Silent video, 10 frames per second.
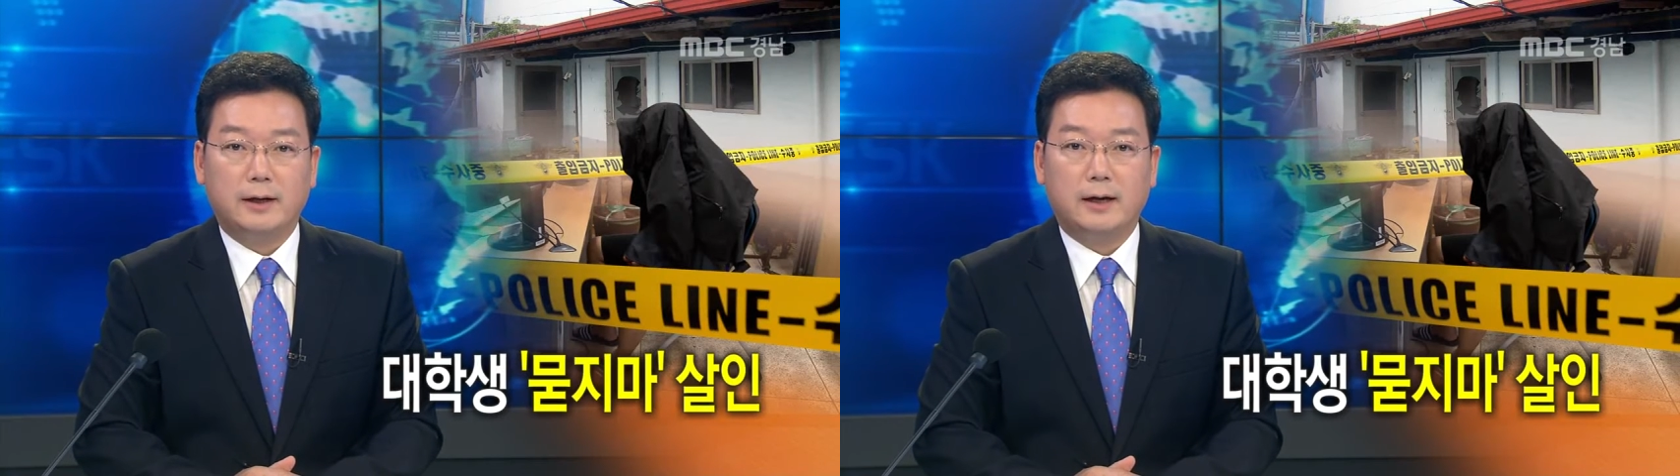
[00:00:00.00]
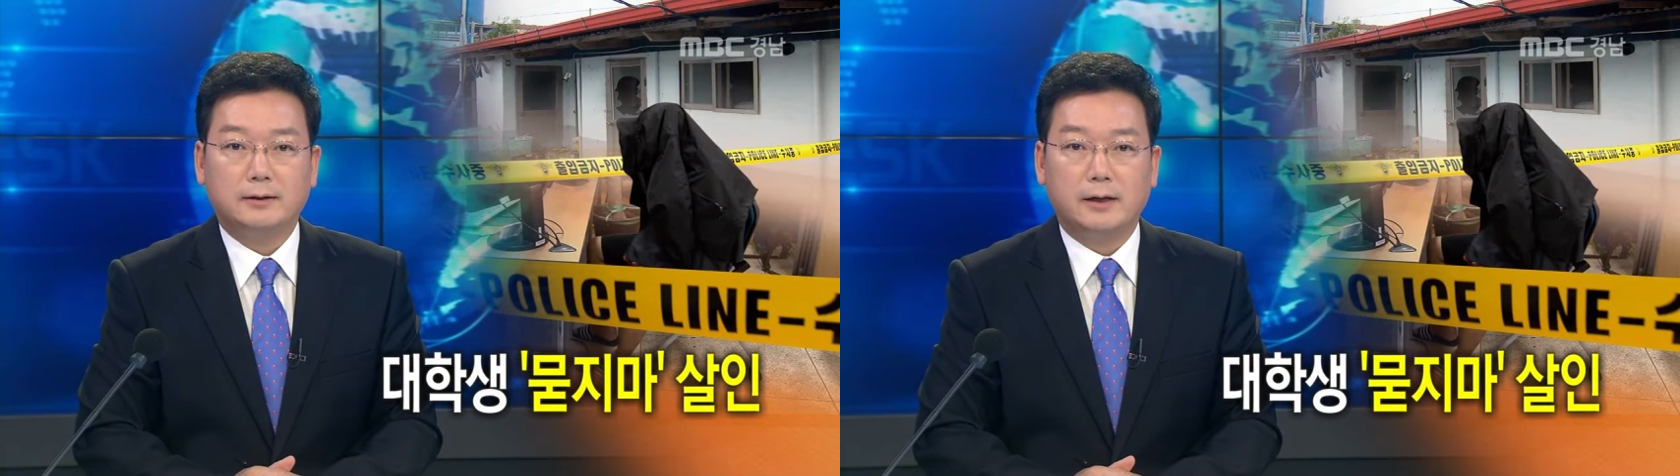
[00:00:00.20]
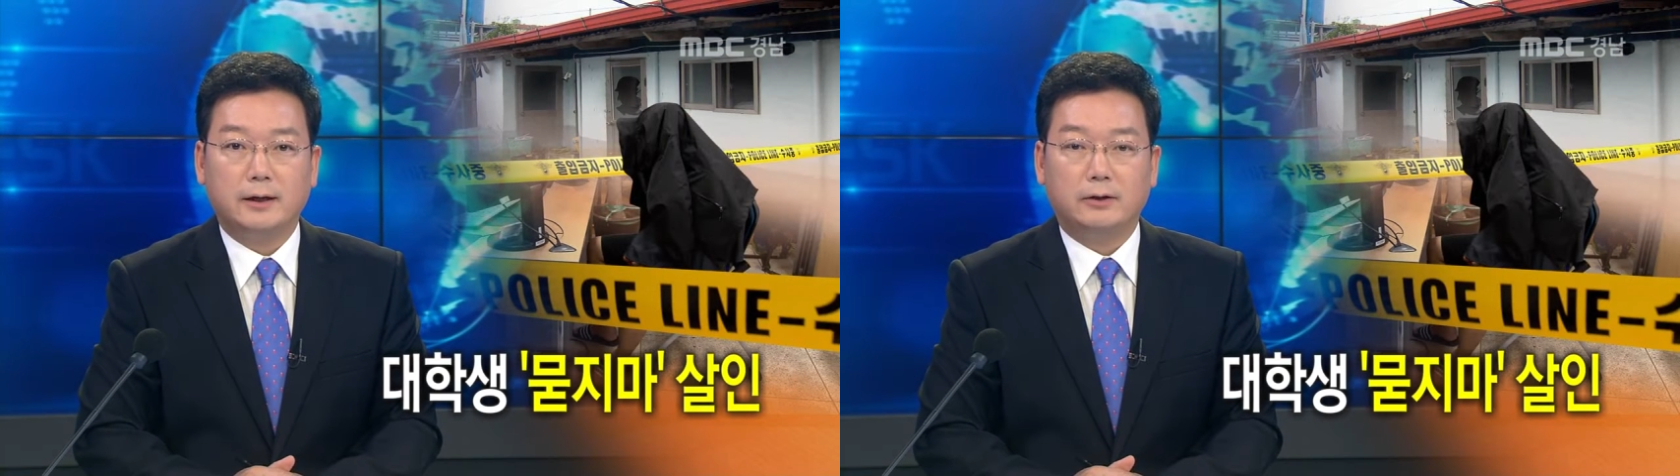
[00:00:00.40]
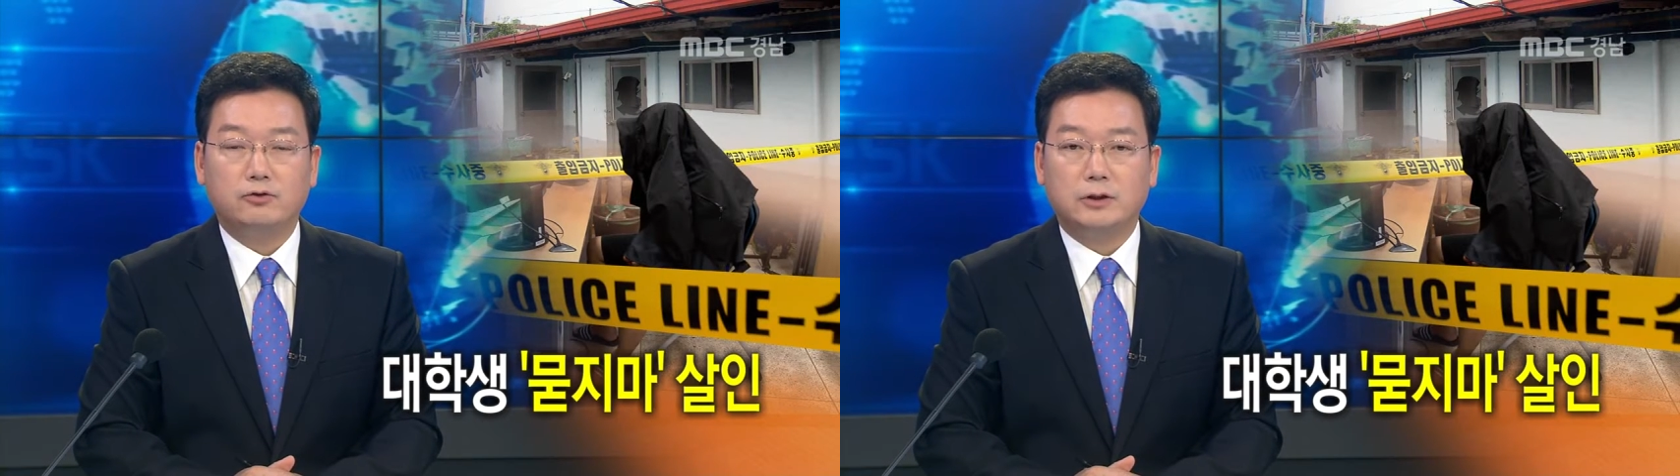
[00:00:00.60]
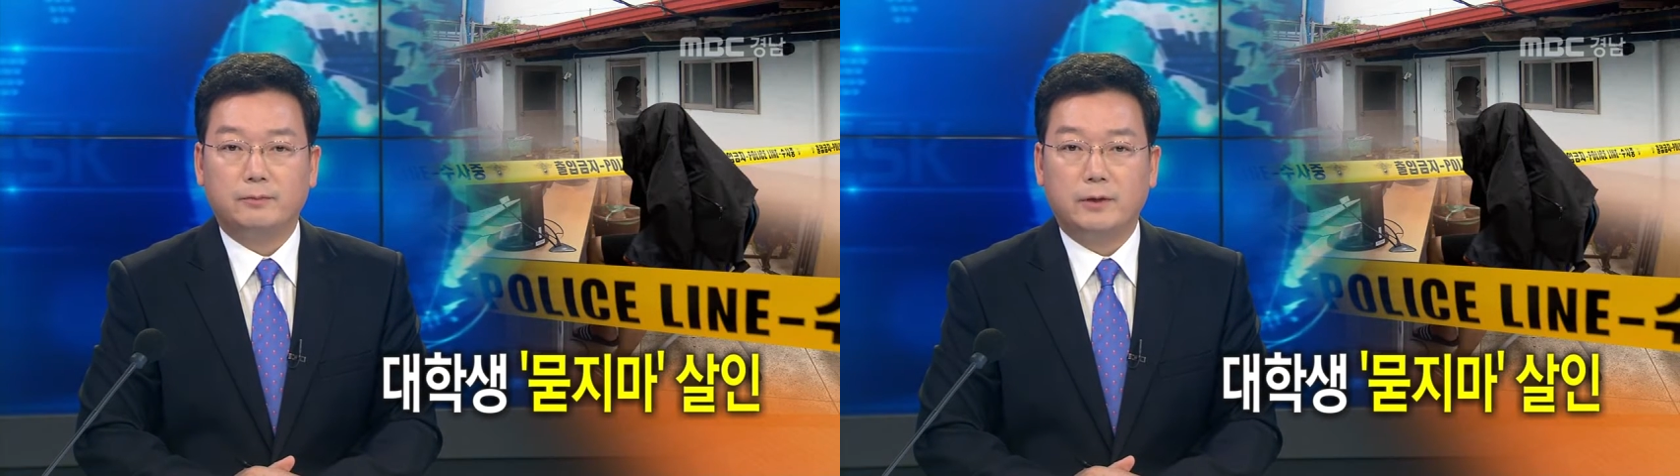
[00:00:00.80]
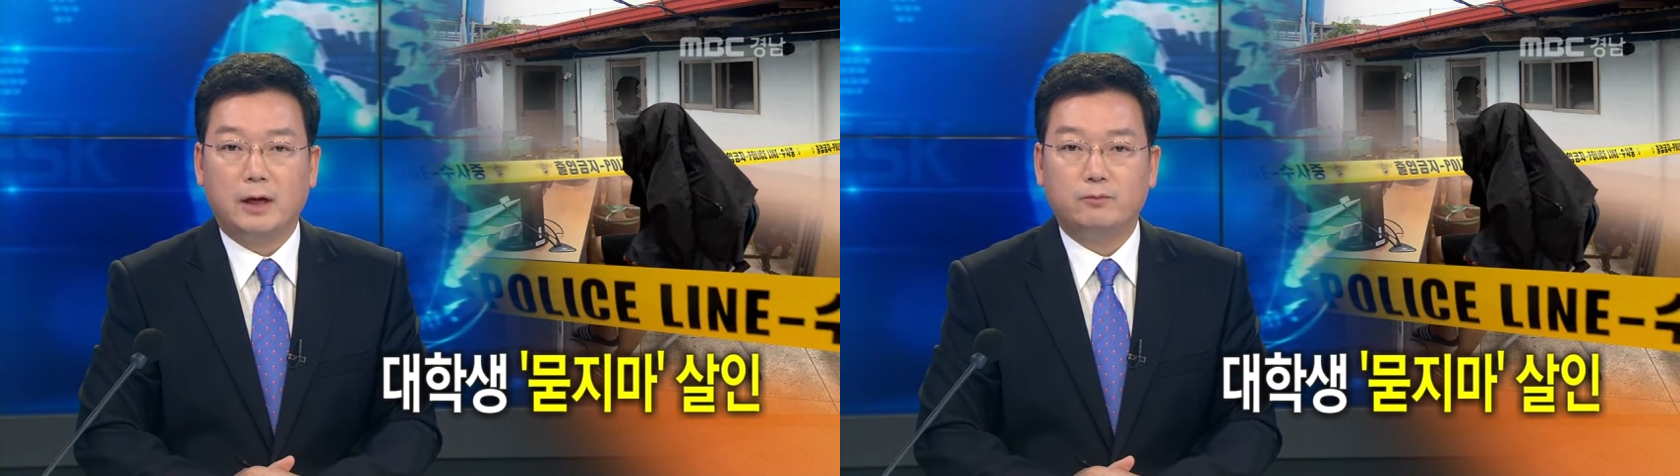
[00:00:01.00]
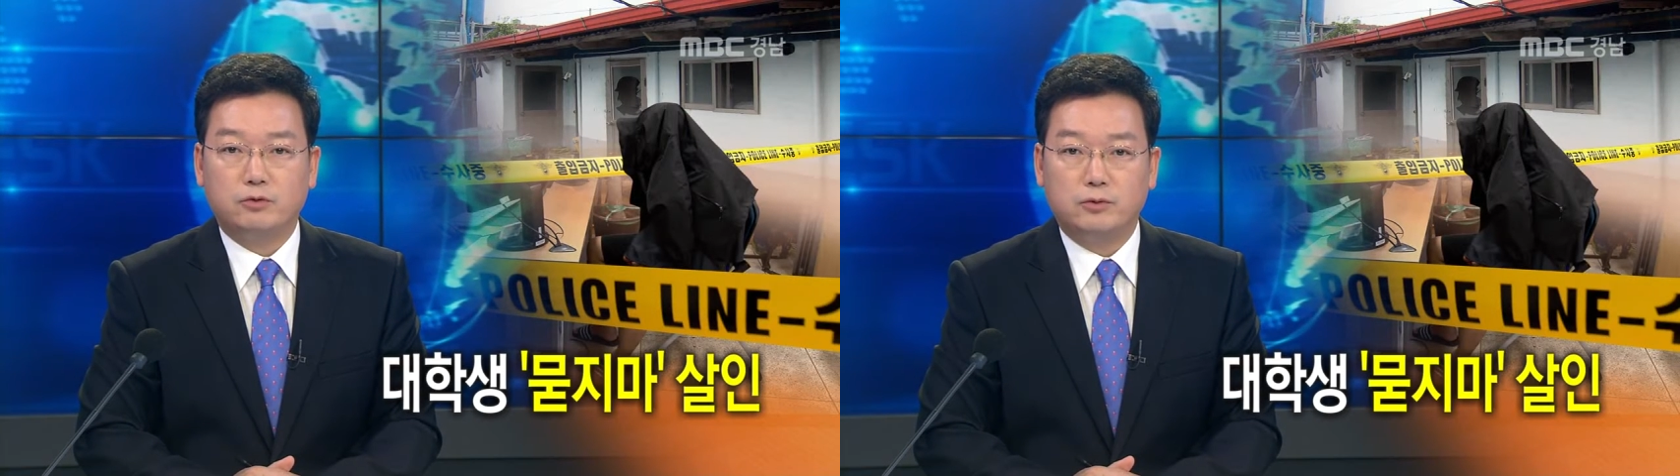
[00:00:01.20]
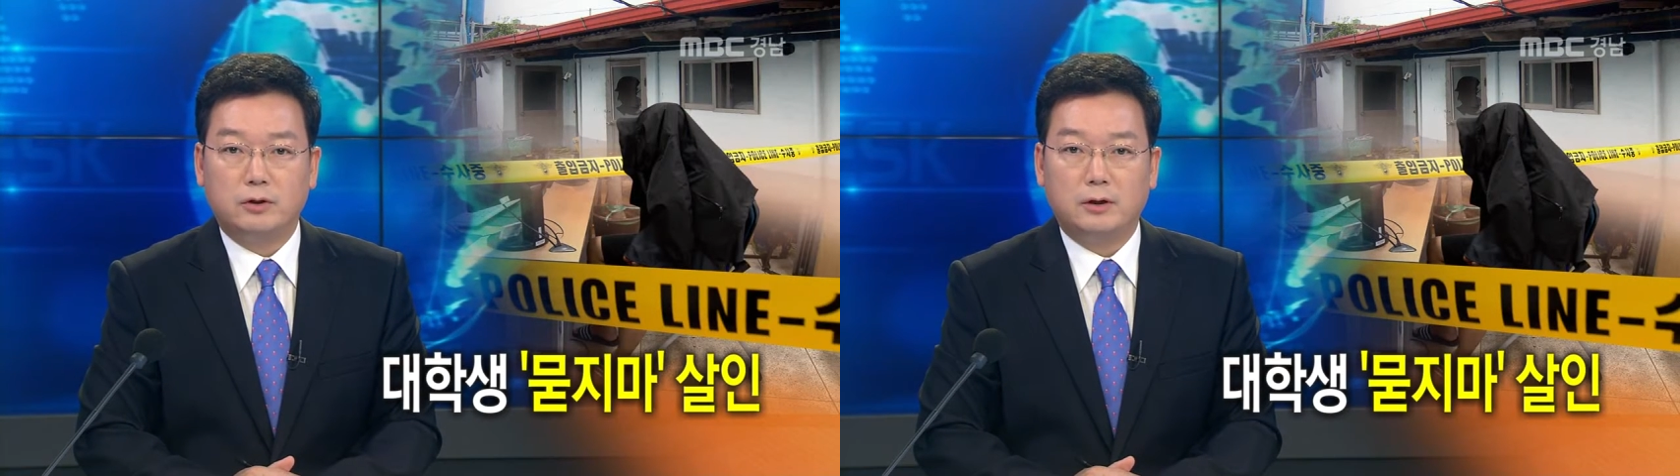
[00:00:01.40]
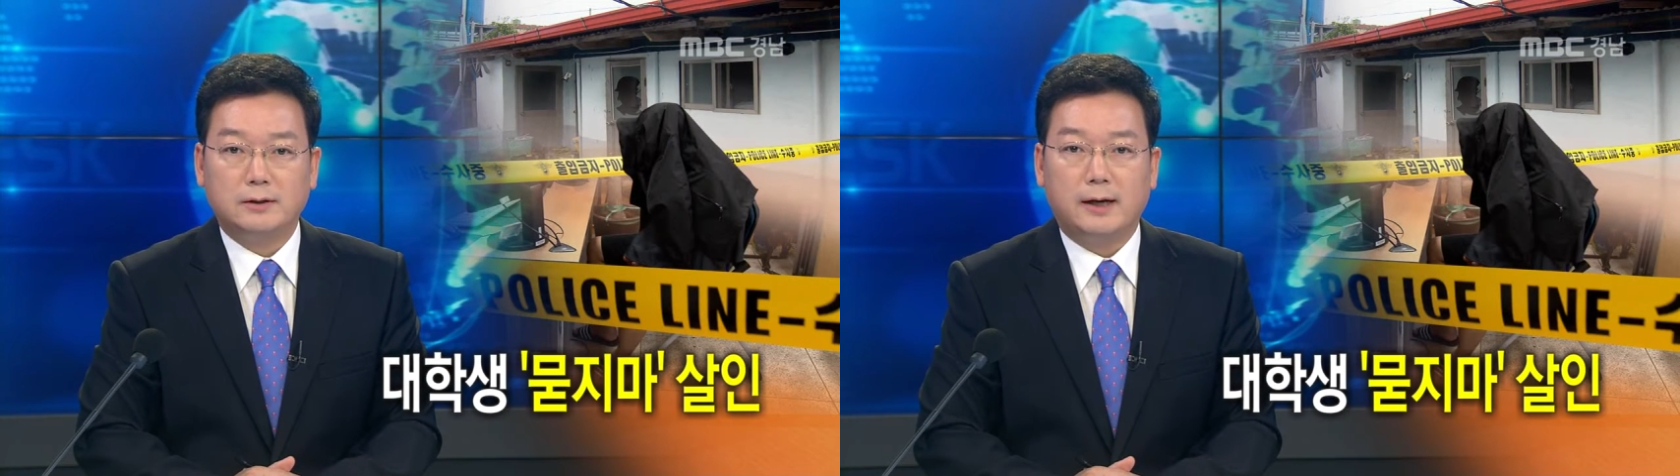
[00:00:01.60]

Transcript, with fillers: 대학생이 60대 부부를